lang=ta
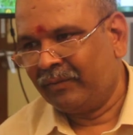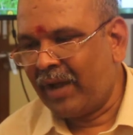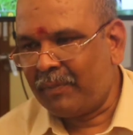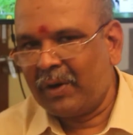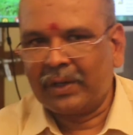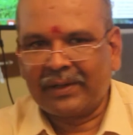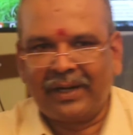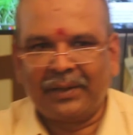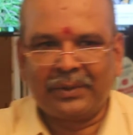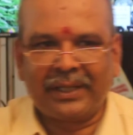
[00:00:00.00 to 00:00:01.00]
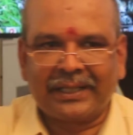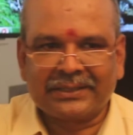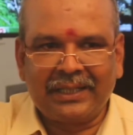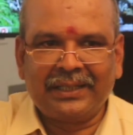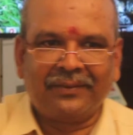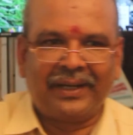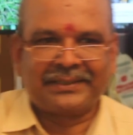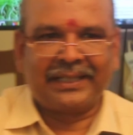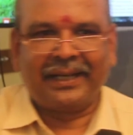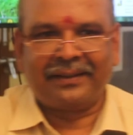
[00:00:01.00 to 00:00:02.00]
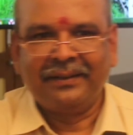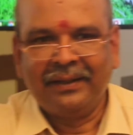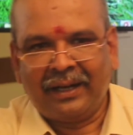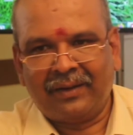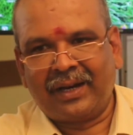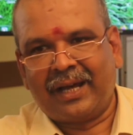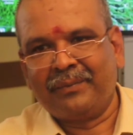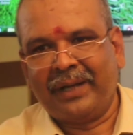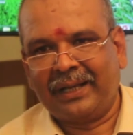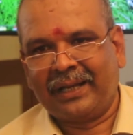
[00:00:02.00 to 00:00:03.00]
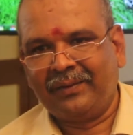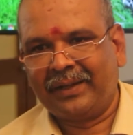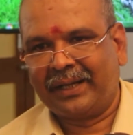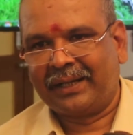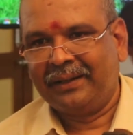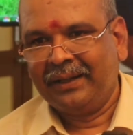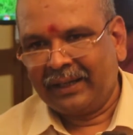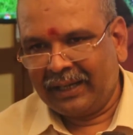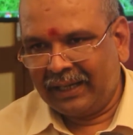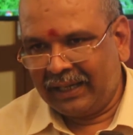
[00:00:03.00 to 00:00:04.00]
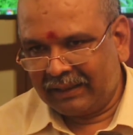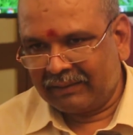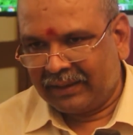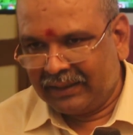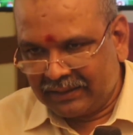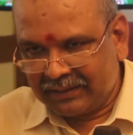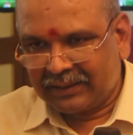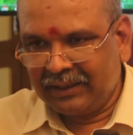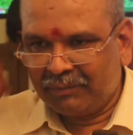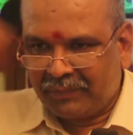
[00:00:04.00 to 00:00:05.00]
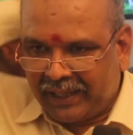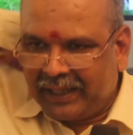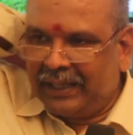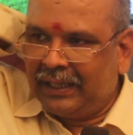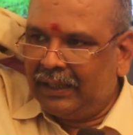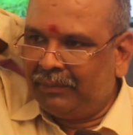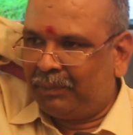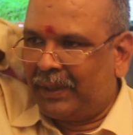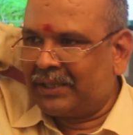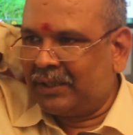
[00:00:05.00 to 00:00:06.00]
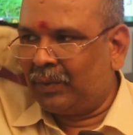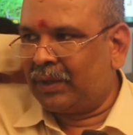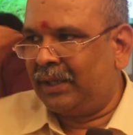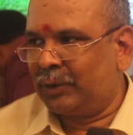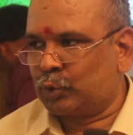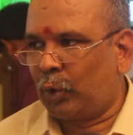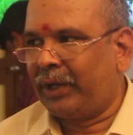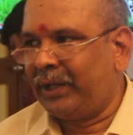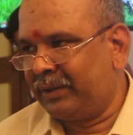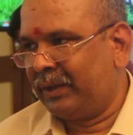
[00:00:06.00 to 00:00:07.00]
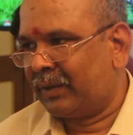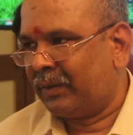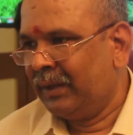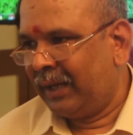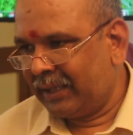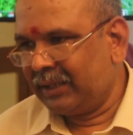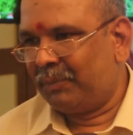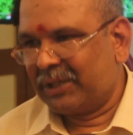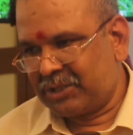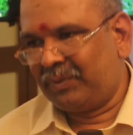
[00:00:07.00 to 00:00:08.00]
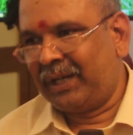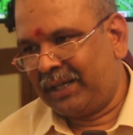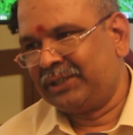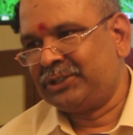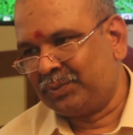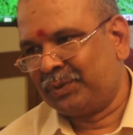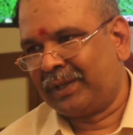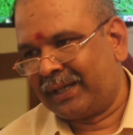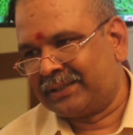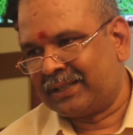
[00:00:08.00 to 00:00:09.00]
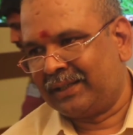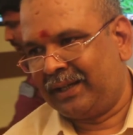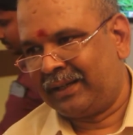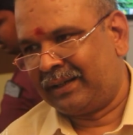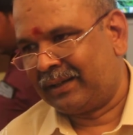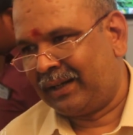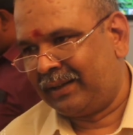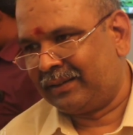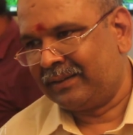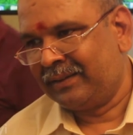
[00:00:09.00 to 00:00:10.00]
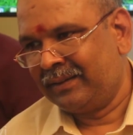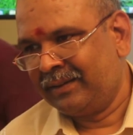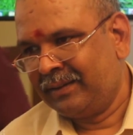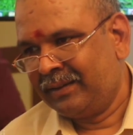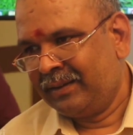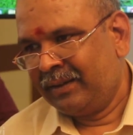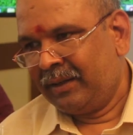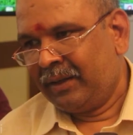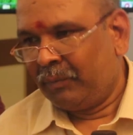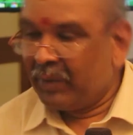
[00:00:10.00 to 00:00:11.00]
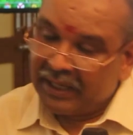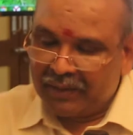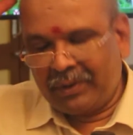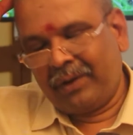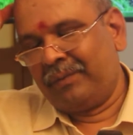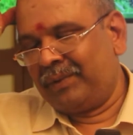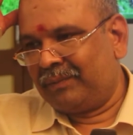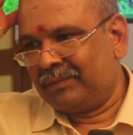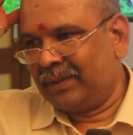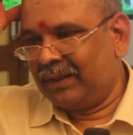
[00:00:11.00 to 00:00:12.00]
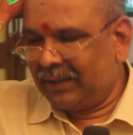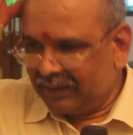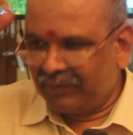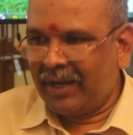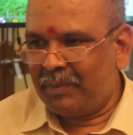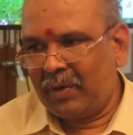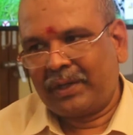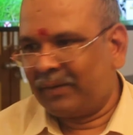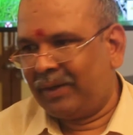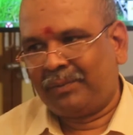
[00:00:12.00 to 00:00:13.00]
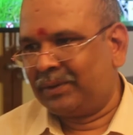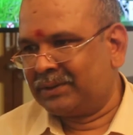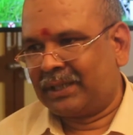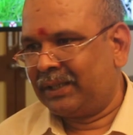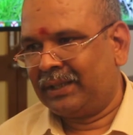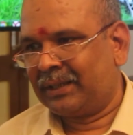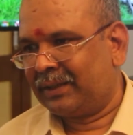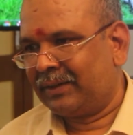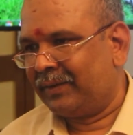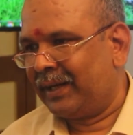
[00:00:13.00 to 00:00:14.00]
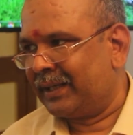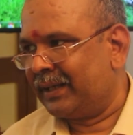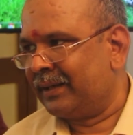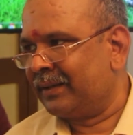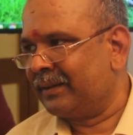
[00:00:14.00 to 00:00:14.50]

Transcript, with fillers: வேப்பங்கொட்டை வெள்ளக்குண்டை கரைசல் இதுக்கு வேலை செய்யாது அவர் அருமையான கேள்வி கேட்டார் ஏன்னா இதுக்கு மேலே பட்ட உடனே சொரீருங்கணும் அதுக்கு பச்சை மிளகாய் இஞ்சி பூண்டு கரைசல் தான் நல்லது மீன் அமினோ அமிலம் வேப்பங்கொட்டை பூண்டு சார் இதுக்கு வேலைக்கு